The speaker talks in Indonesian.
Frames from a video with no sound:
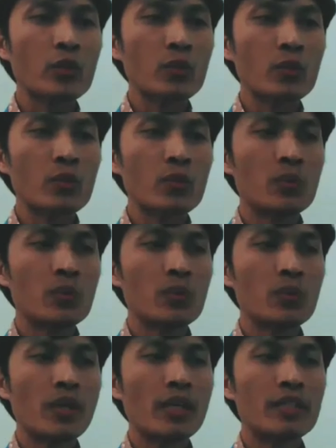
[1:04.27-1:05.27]
itu,
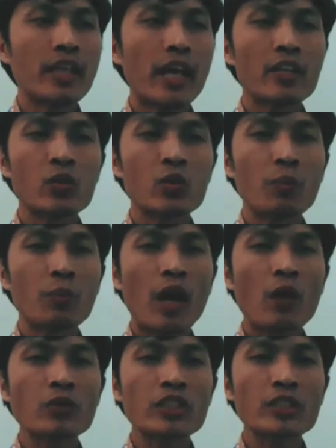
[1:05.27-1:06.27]
yaitu
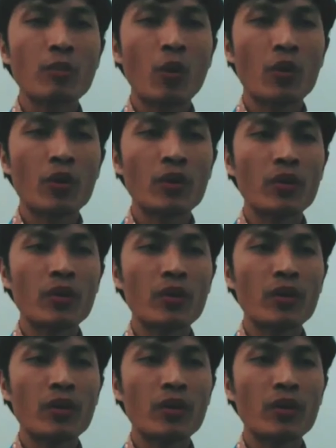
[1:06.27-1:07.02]
perahu Simon,